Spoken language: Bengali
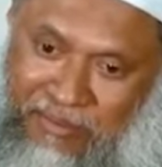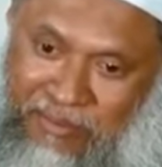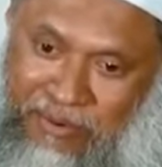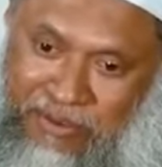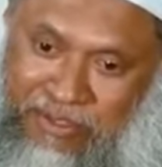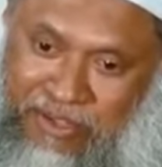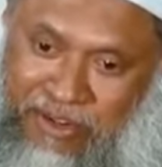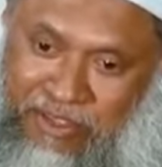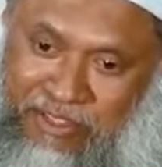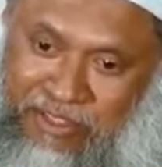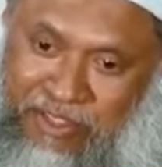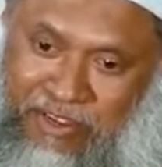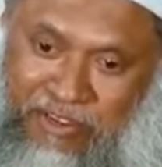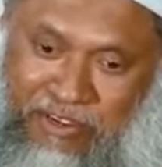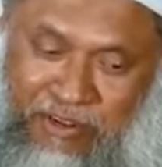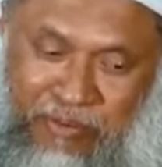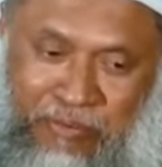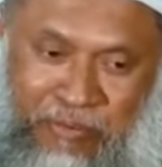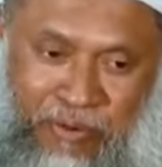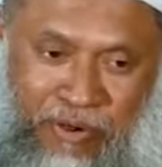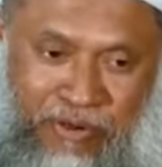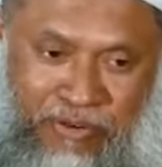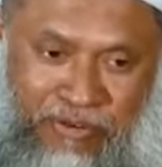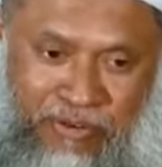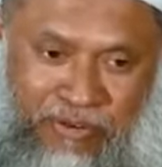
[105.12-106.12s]
বছরে তিনশো
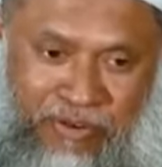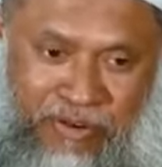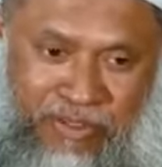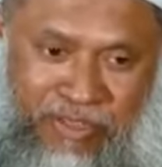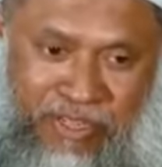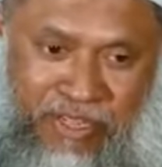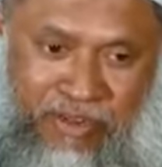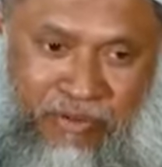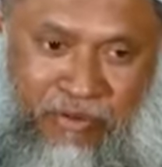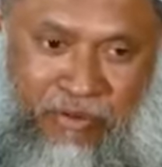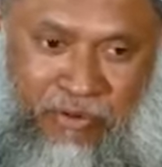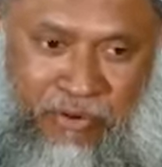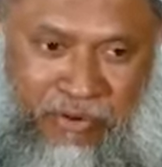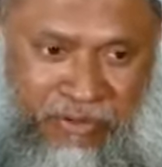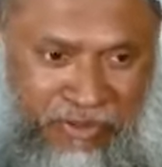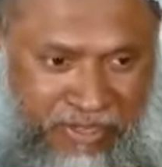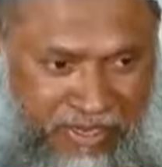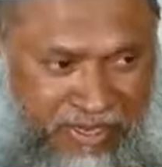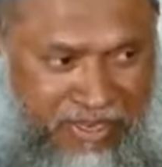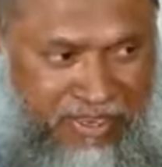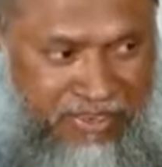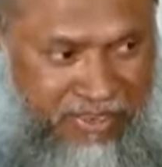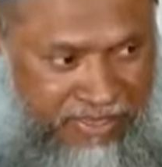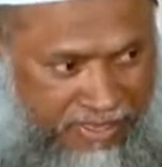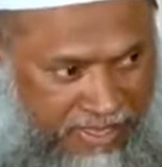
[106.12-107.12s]
পঁয়ষট্টি দিন কোনো
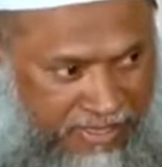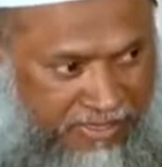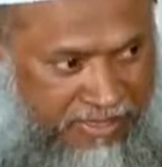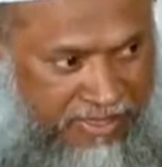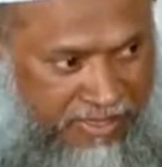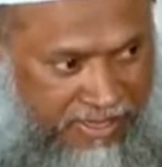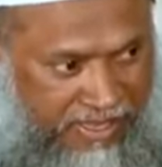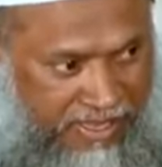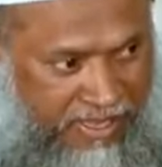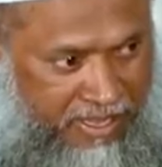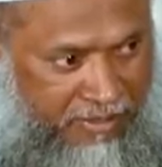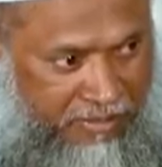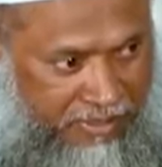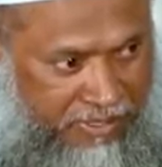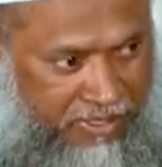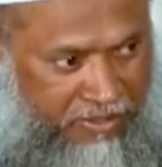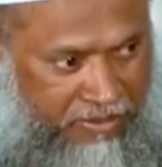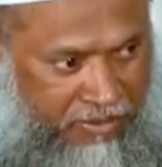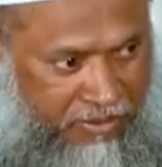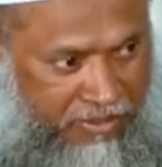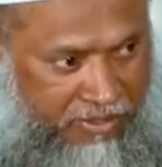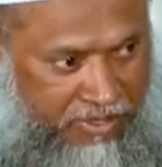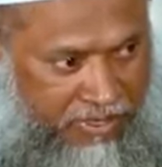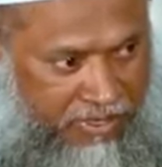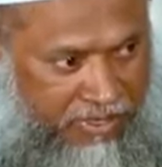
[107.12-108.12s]
দিন নিষেধ আছে
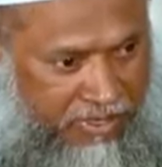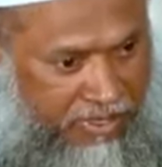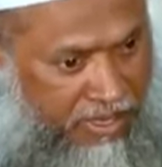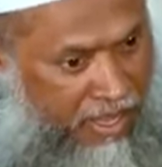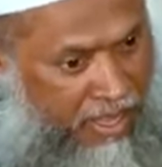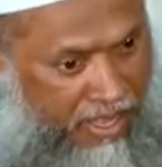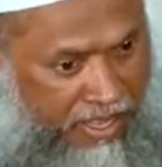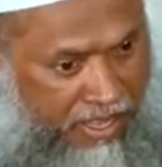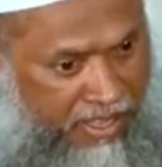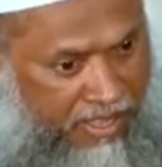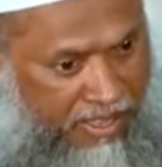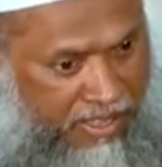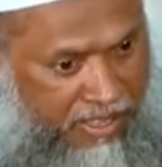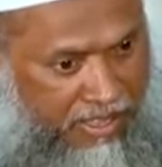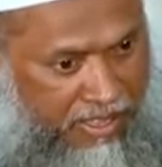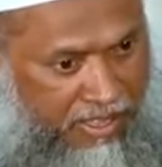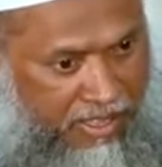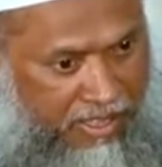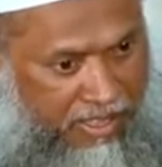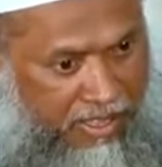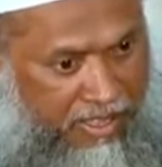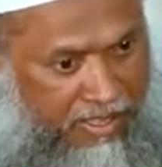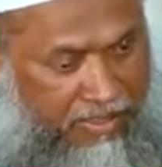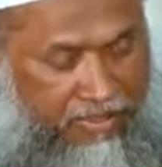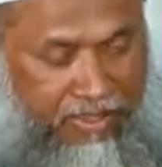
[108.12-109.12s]
এবাদত করতে না
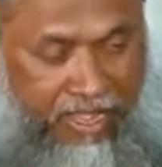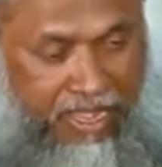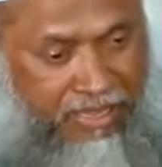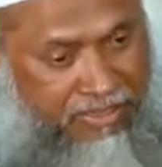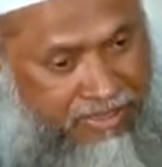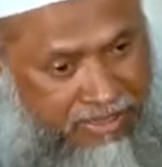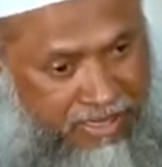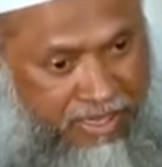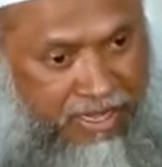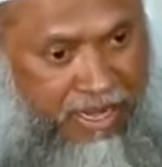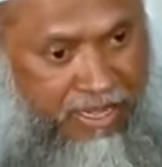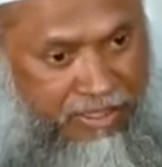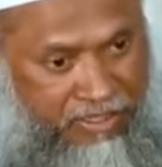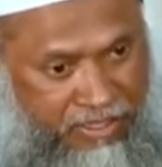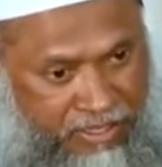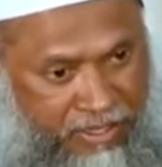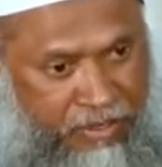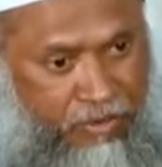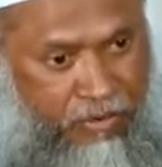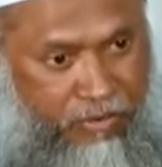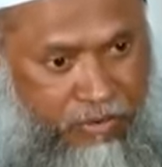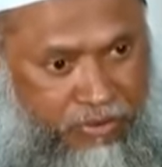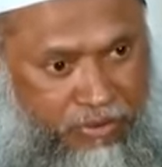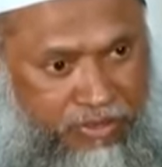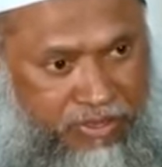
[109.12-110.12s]
তা আজকে
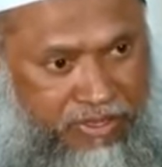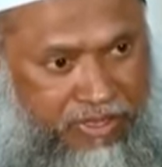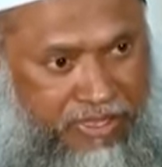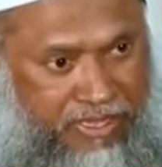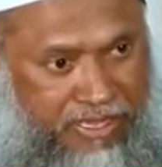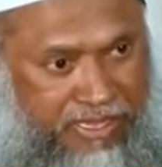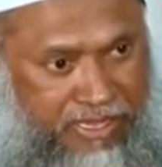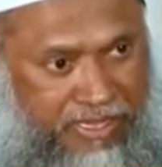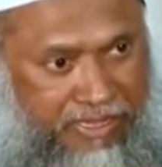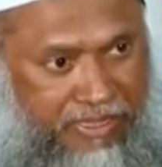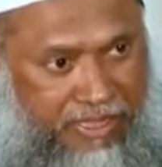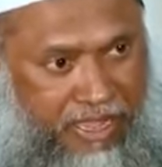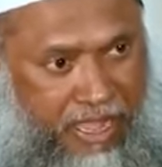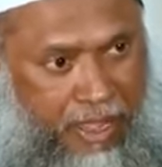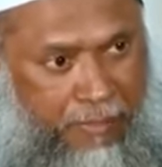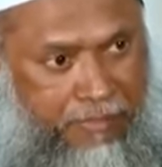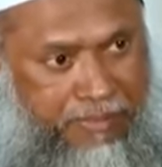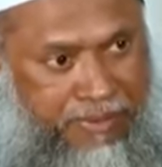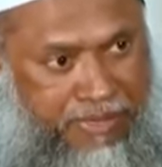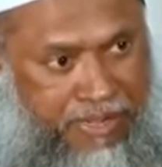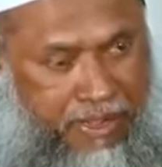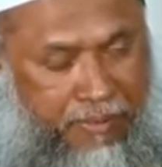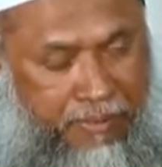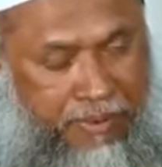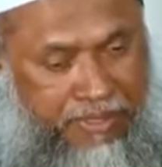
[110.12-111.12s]
রাত্রেও
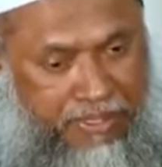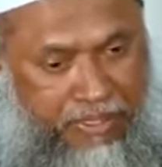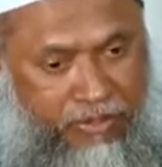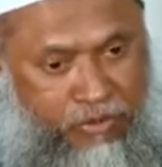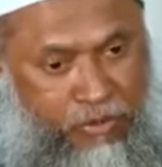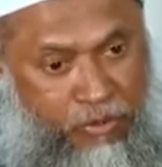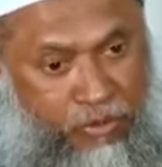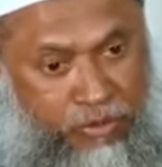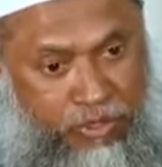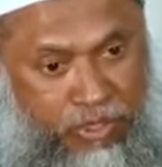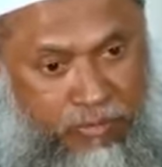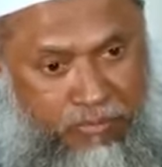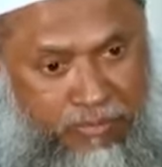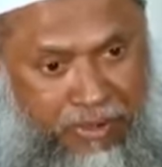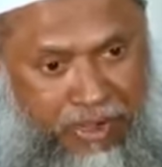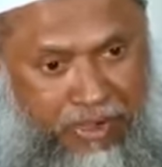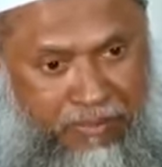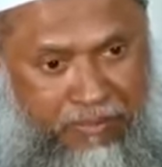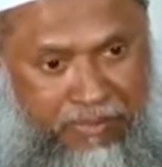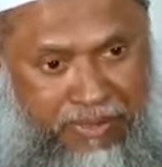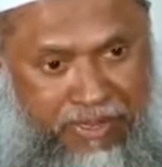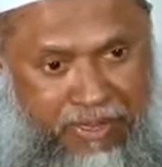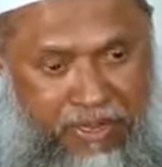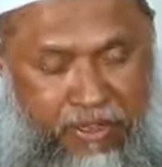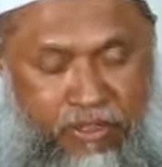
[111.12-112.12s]
আপনি এবাদত করতে
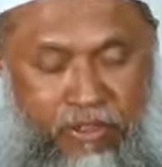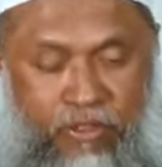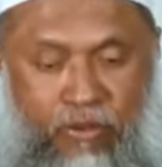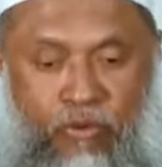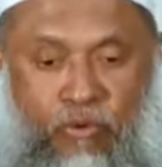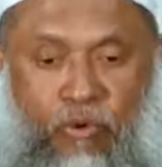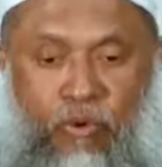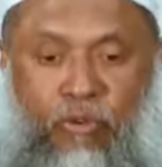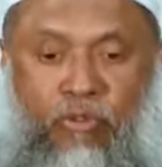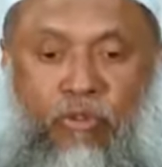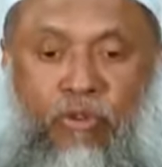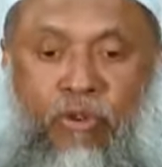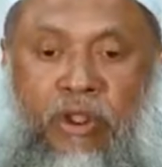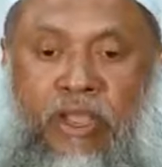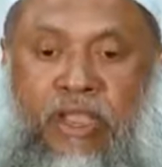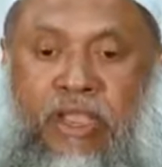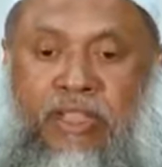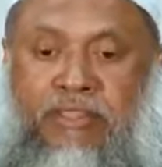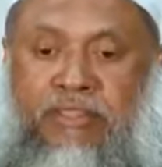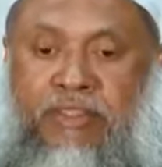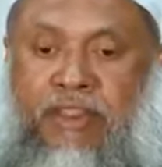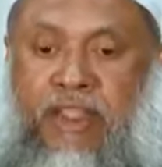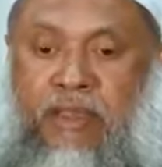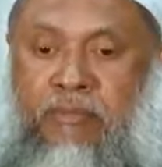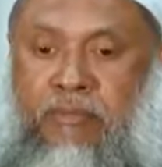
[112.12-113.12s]
পারবেন কিন্তু কত
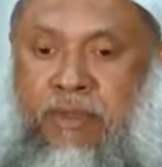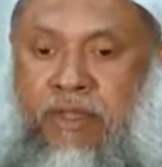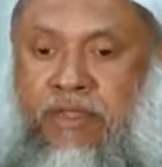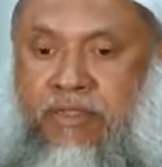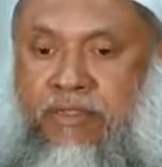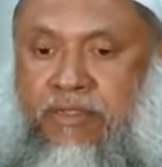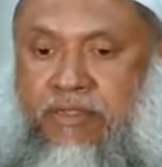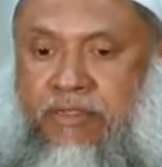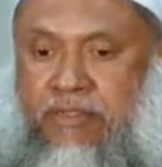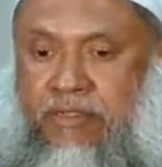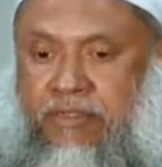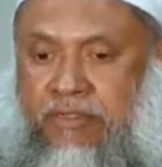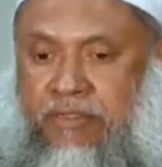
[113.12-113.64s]
রাকাত নামাজ